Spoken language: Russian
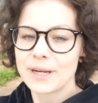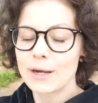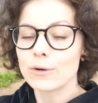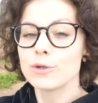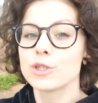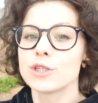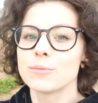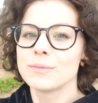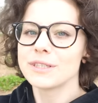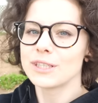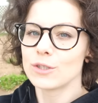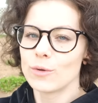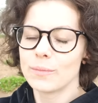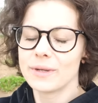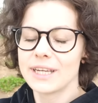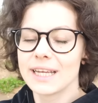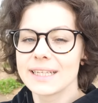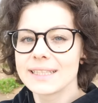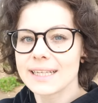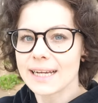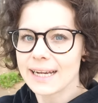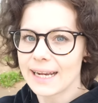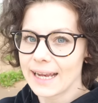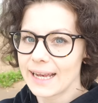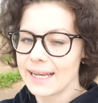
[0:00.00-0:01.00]
Короче, мысль у меня
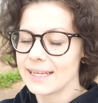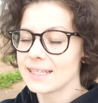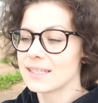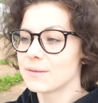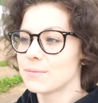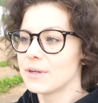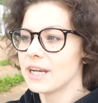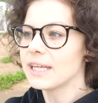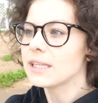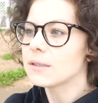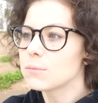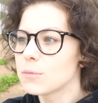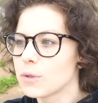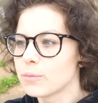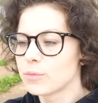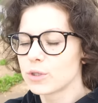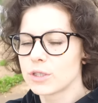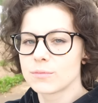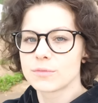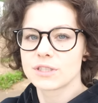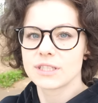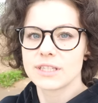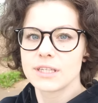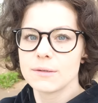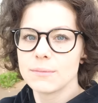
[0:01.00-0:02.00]
такая, этим летом мы
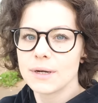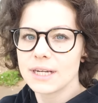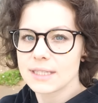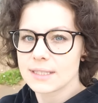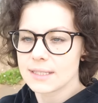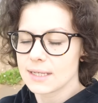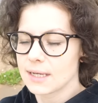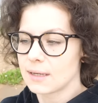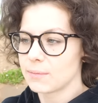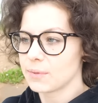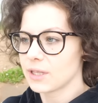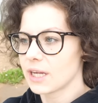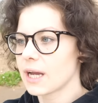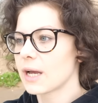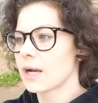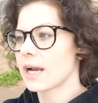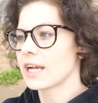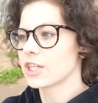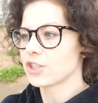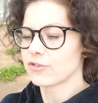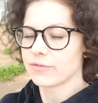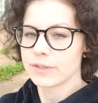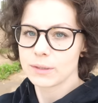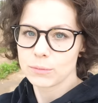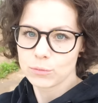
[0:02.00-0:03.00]
будем заниматься
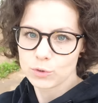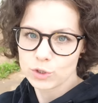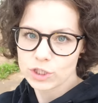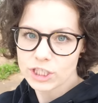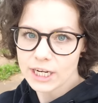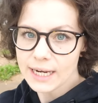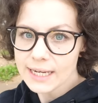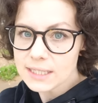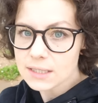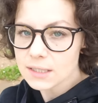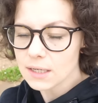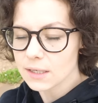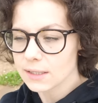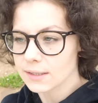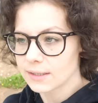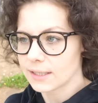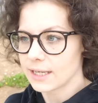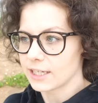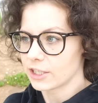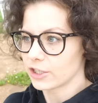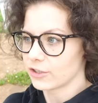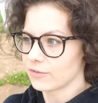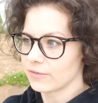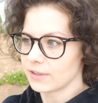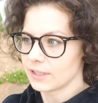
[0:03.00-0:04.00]
облагораживанием участка
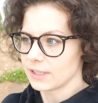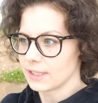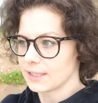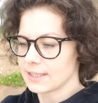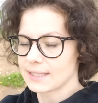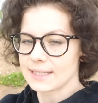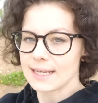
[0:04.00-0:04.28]
нашего,